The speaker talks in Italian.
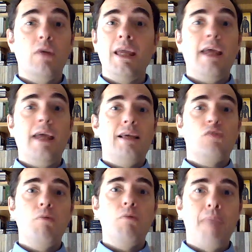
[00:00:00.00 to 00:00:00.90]
che
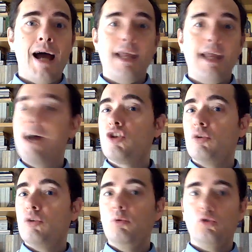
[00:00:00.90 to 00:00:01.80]
scompare, a un
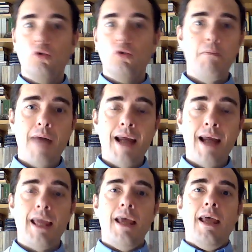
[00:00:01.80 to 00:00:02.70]
certo punto
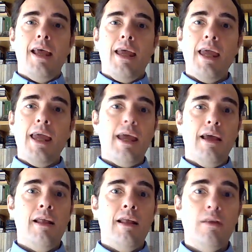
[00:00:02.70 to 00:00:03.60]
scompare e
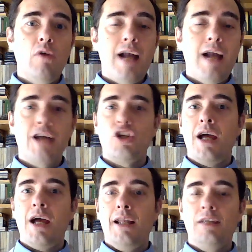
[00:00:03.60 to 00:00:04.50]
eh, non
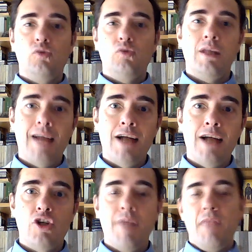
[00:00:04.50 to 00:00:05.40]
lascia nessuna
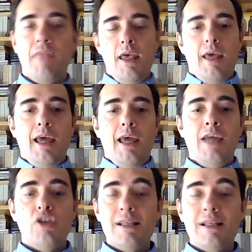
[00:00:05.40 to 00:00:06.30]
traccia. Eh,
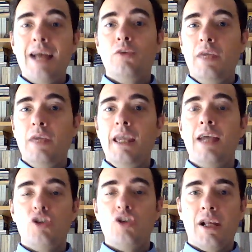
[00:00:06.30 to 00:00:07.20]
c'è stato chi ha
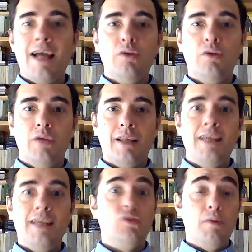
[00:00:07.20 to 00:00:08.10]
cercato
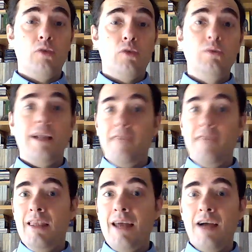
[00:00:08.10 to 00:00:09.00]
Tartesso per tutta la
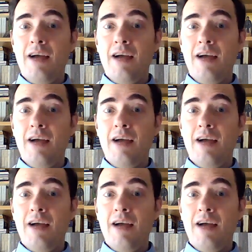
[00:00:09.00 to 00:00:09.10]
vita,